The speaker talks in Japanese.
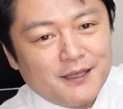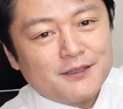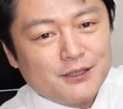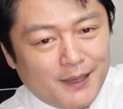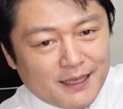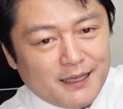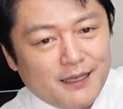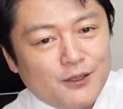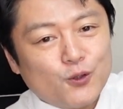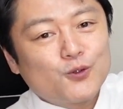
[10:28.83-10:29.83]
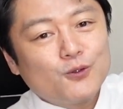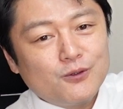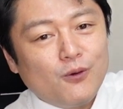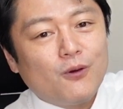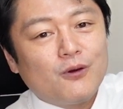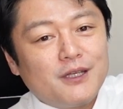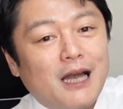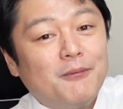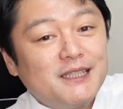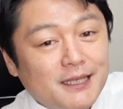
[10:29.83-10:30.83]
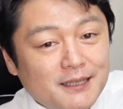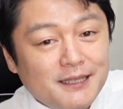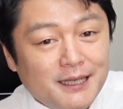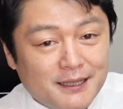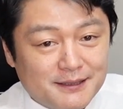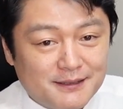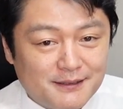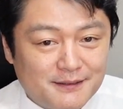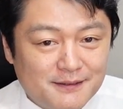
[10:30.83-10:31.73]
つまり予測をやめちゃっていたんです。